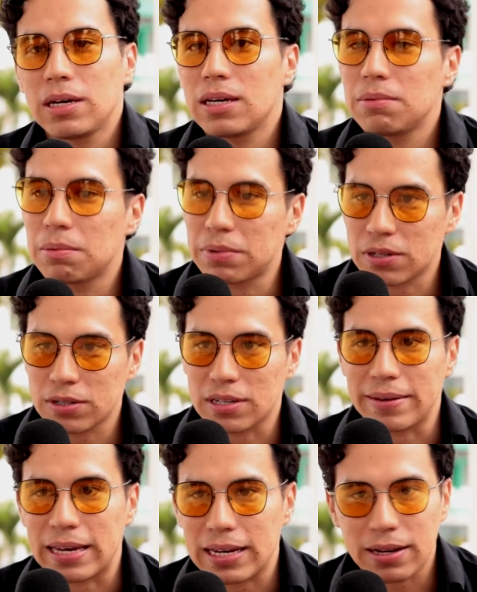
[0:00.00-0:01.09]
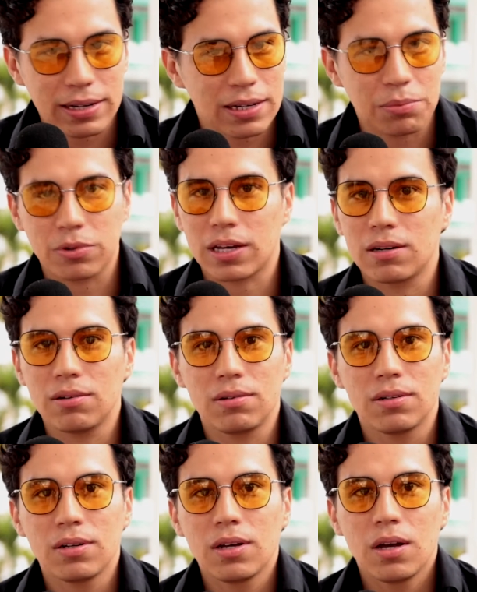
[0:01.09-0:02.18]
y me, empezaron a decir, venga, venga, ¿por qué
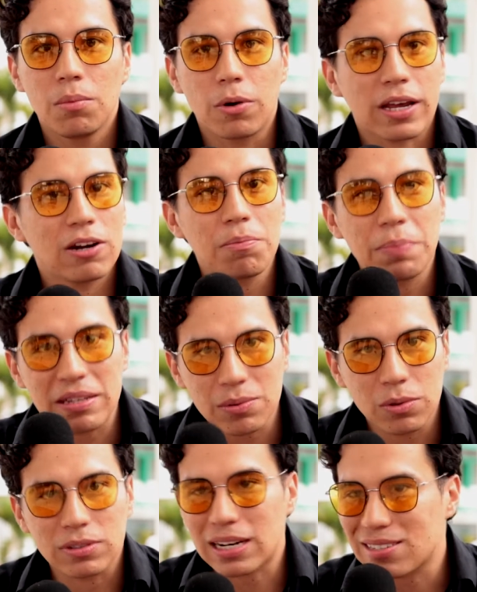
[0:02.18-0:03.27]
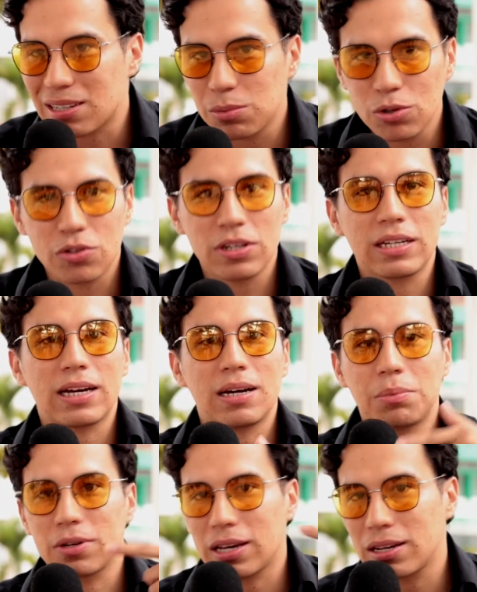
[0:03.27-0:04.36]
no? ¿Por no empieza a montar esa
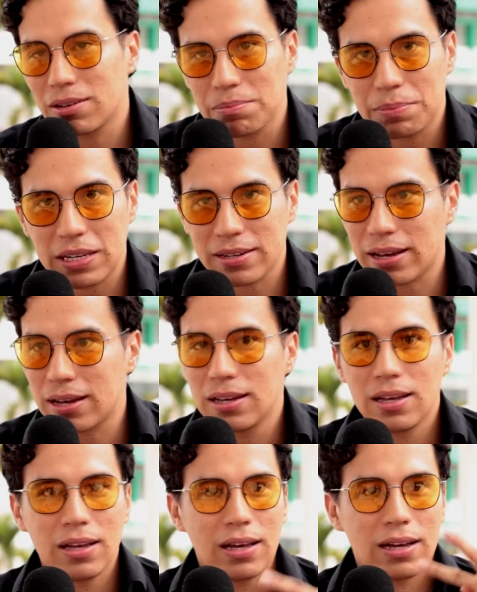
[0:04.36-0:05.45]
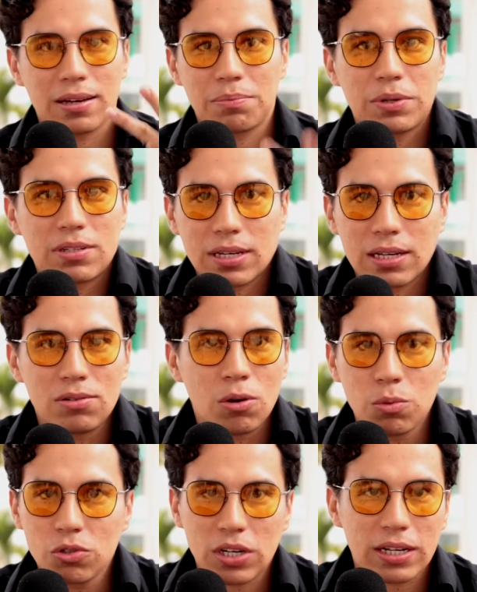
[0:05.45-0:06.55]
música? ¿Por qué no empieza pues que
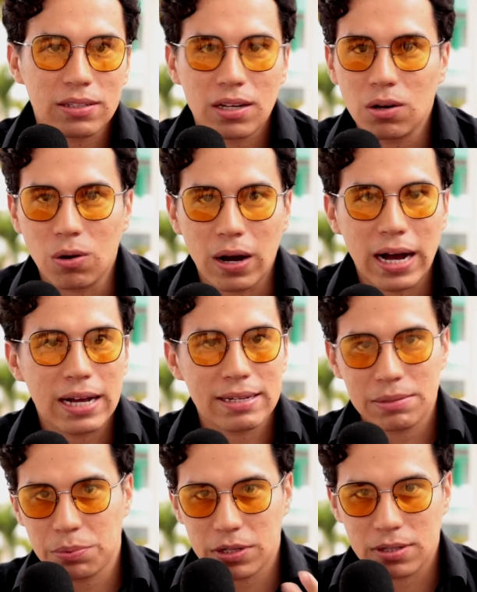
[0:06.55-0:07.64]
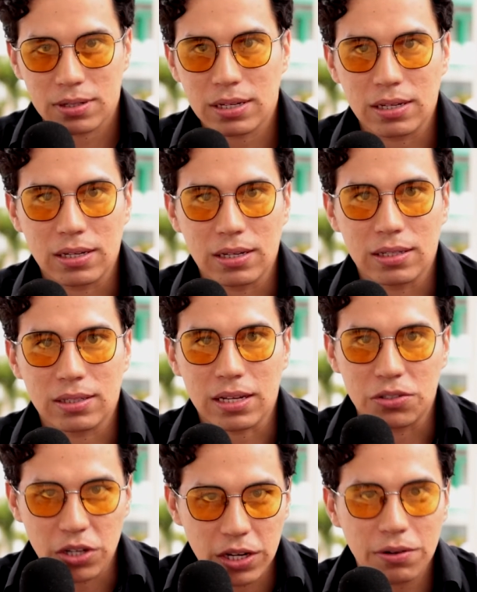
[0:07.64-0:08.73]
no mucha gente lo hace, pues eh,
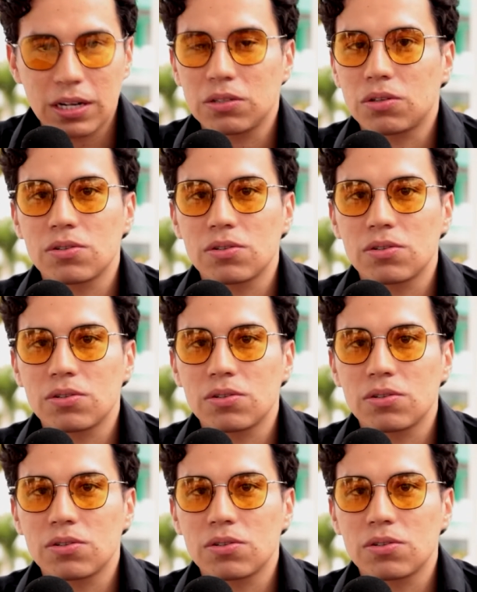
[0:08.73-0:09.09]
tan chévere.